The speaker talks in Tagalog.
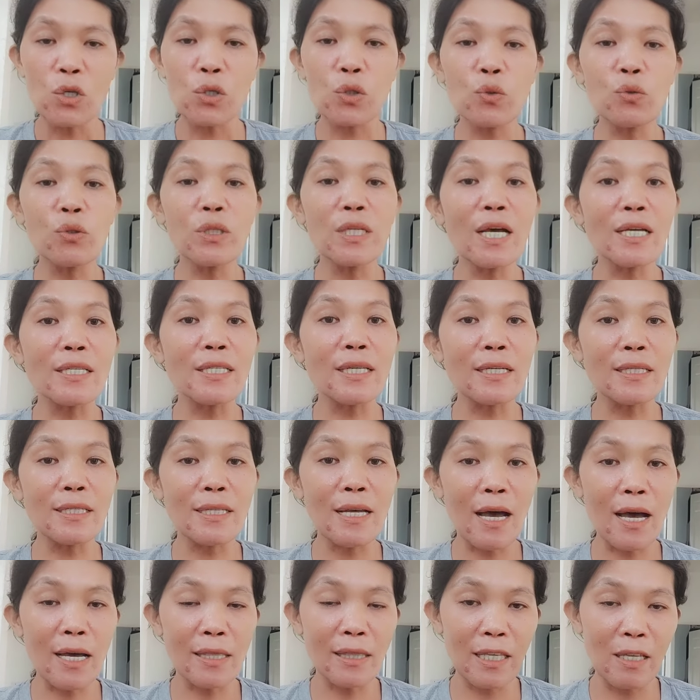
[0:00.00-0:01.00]
So nasa
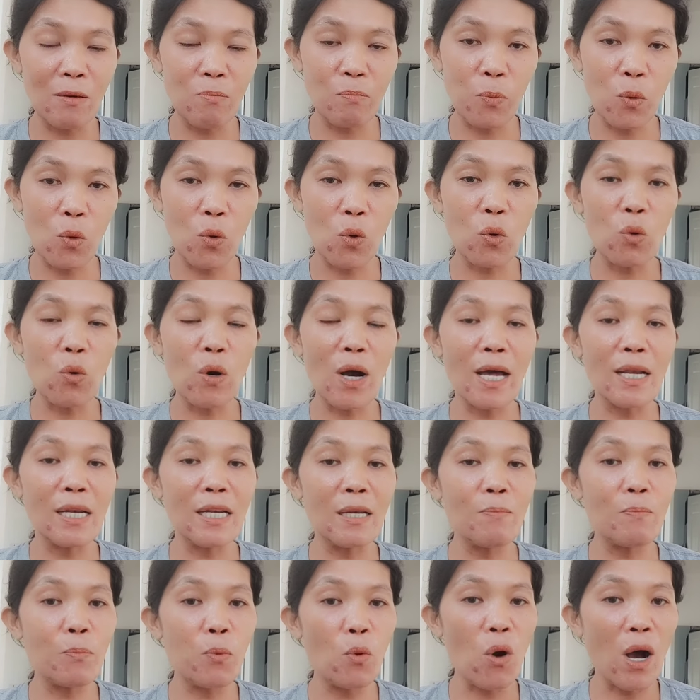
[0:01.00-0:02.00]
sa atin po kung
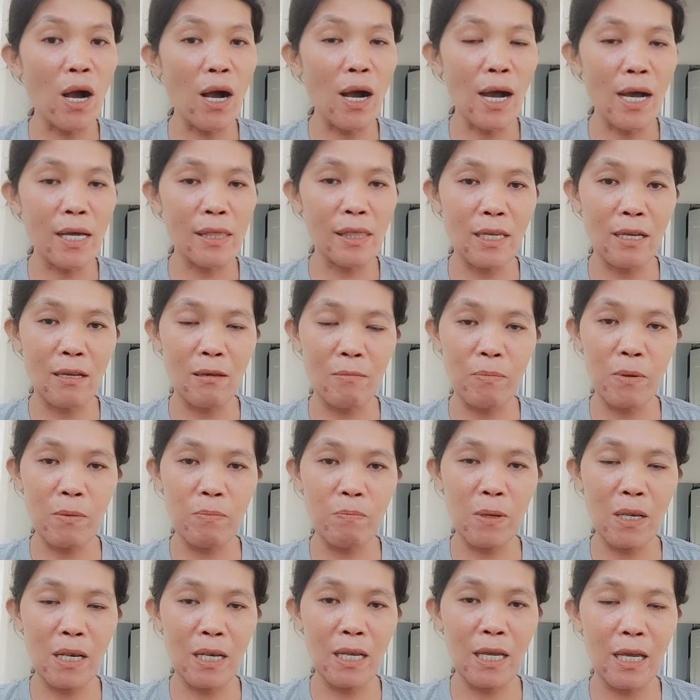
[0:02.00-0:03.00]
alin po ang ating
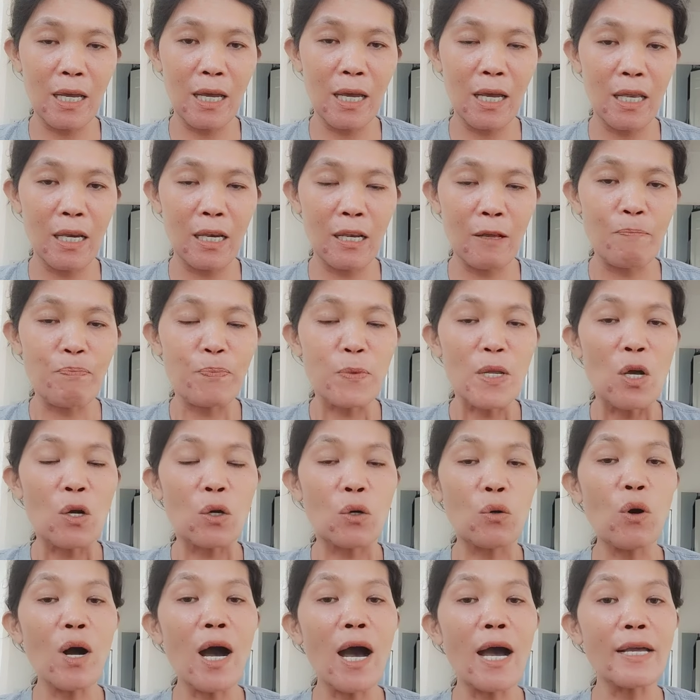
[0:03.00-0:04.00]
pipiliin.
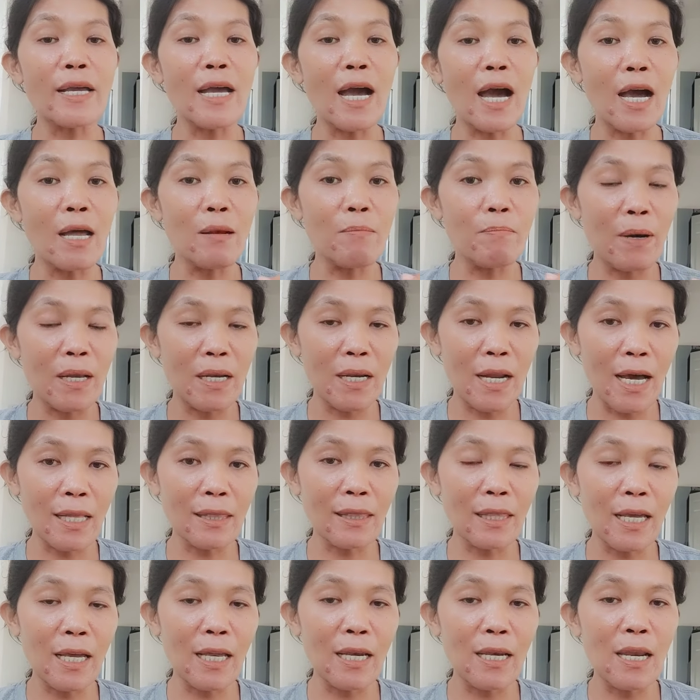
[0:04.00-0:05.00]
Kung hayaan ba
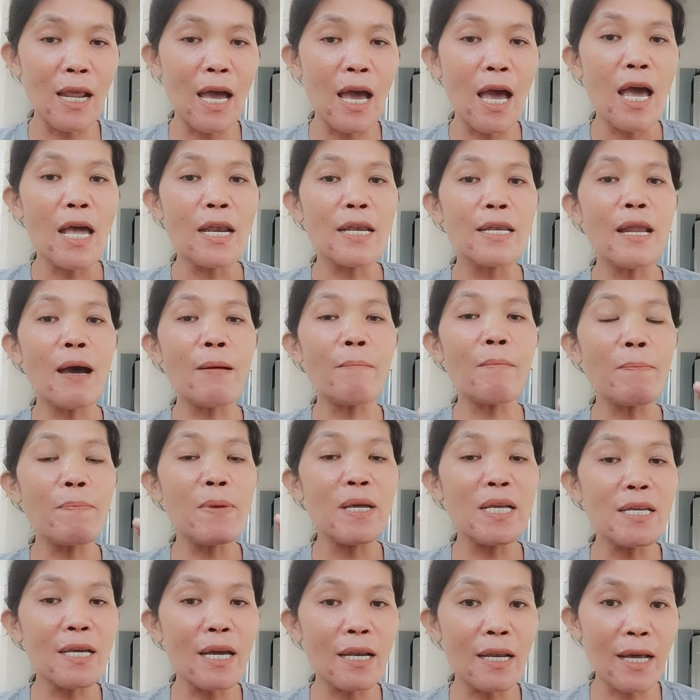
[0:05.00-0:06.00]
natin na
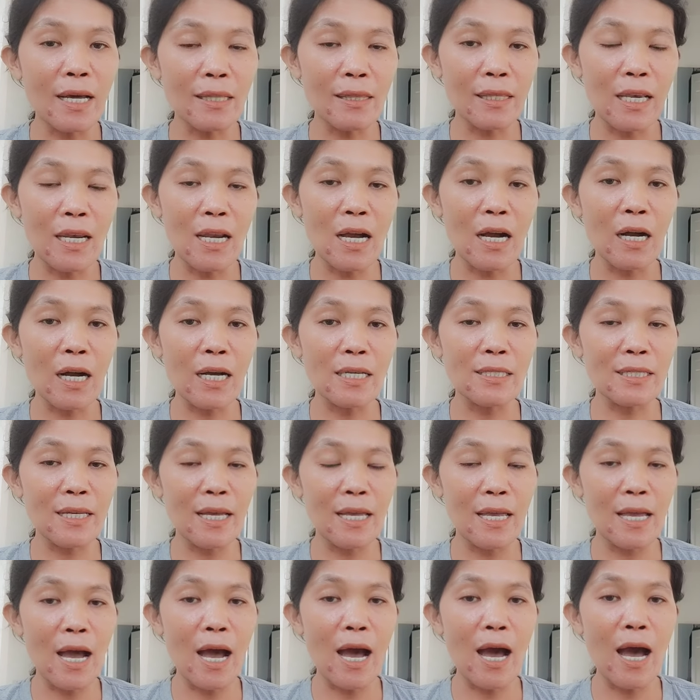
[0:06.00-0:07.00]
mabigyan natin ng
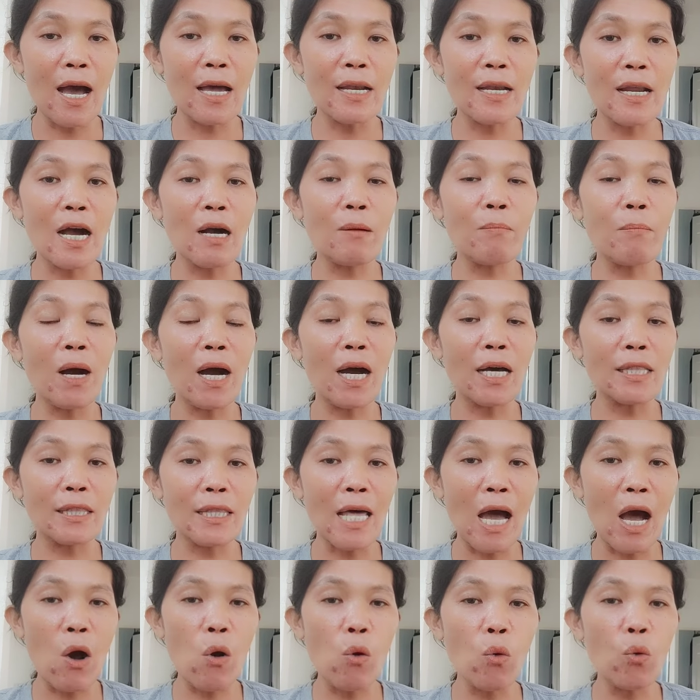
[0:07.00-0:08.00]
kasayahan ang mga
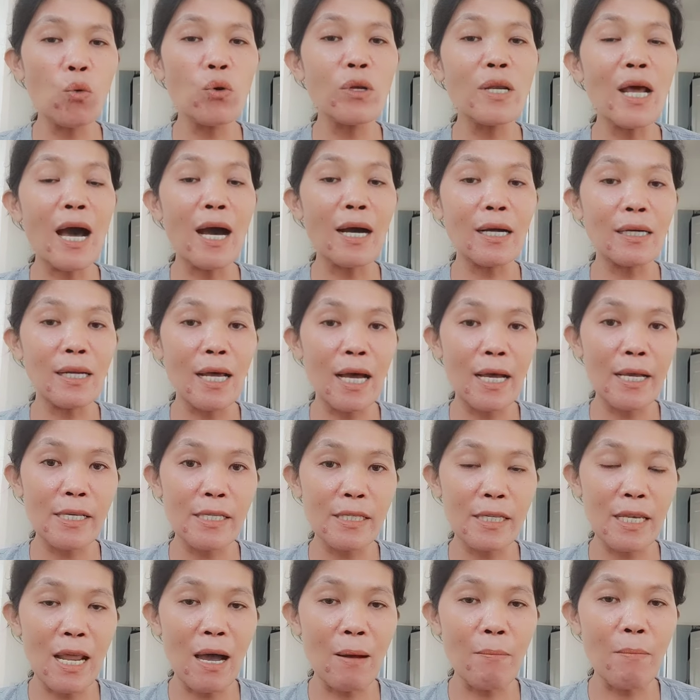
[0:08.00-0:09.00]
tao na ang
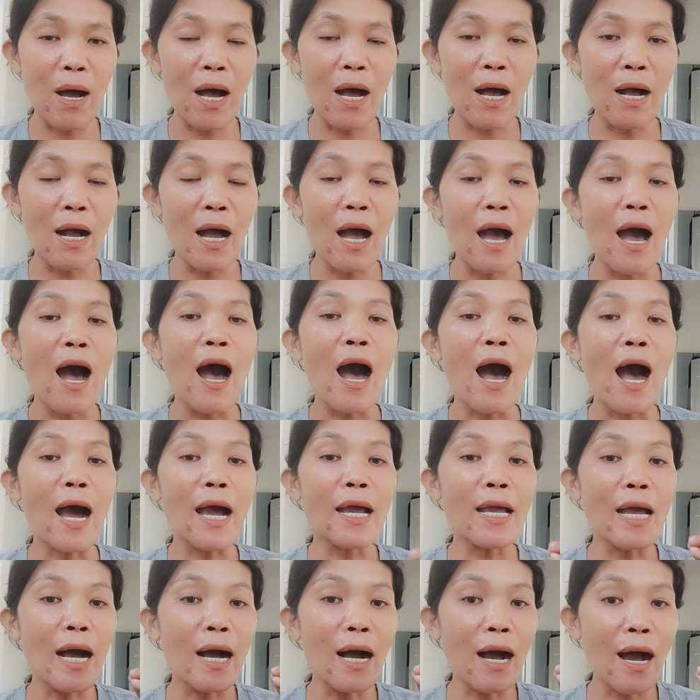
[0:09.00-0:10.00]
nais lamang
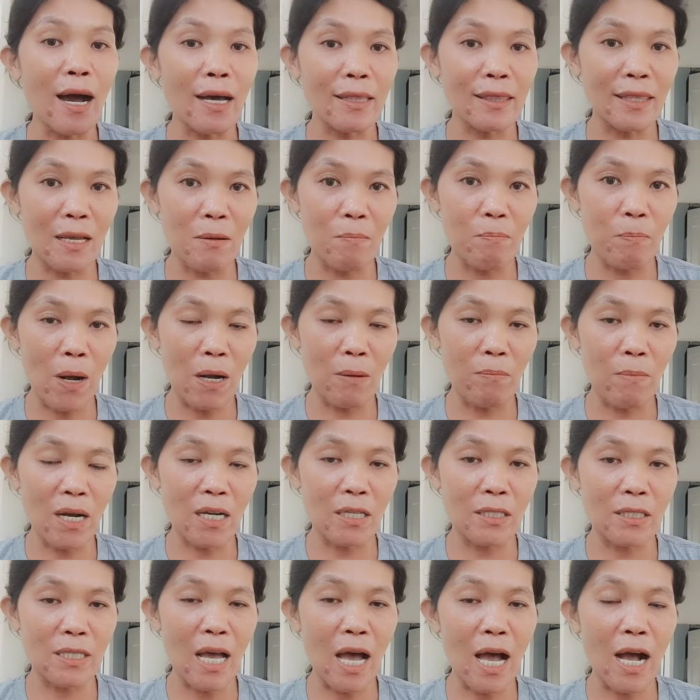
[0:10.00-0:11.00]
ay ang ating
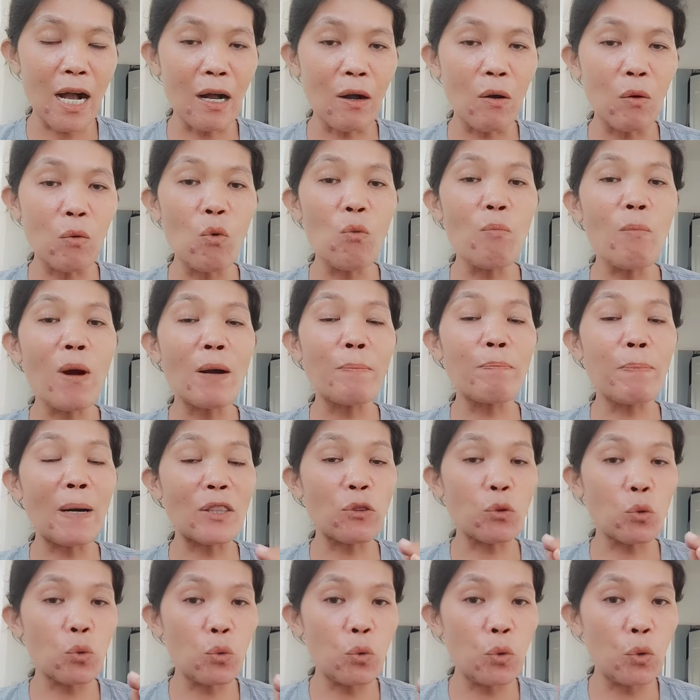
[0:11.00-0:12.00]
pagbagsak o
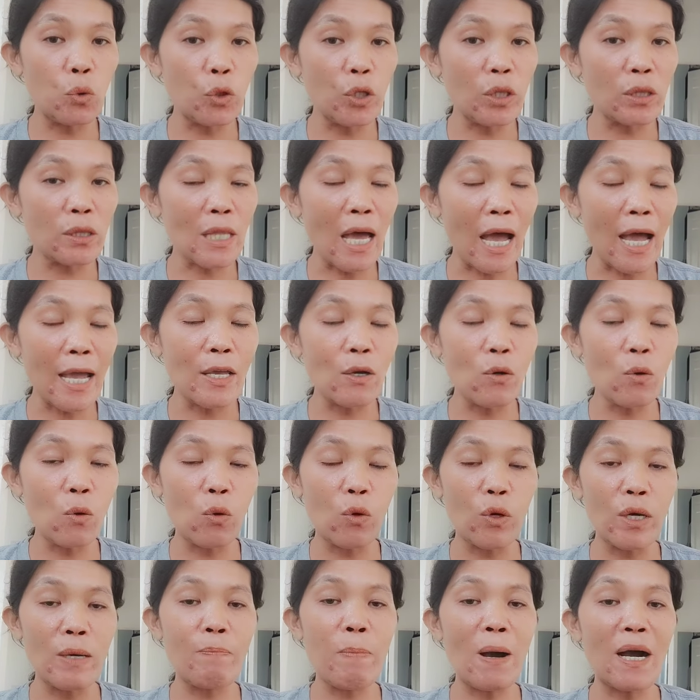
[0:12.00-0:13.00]
magpatuloy tayo
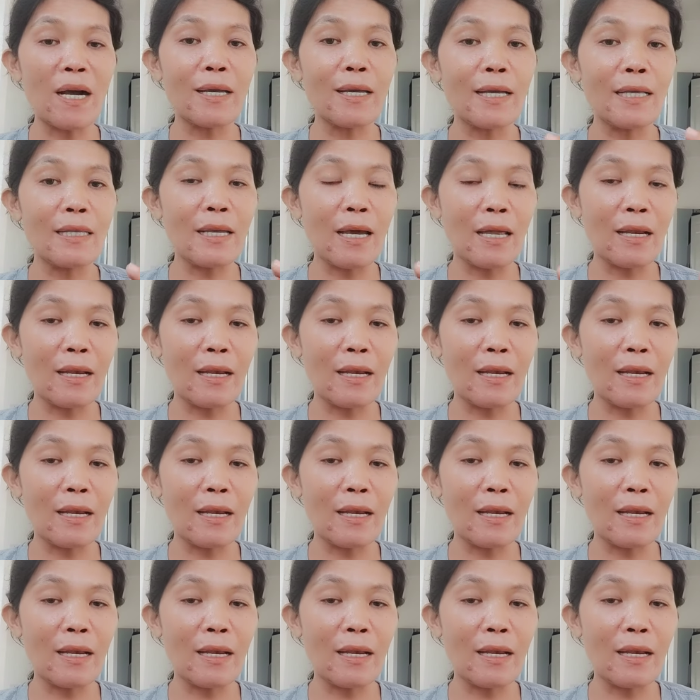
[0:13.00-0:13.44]
ipakita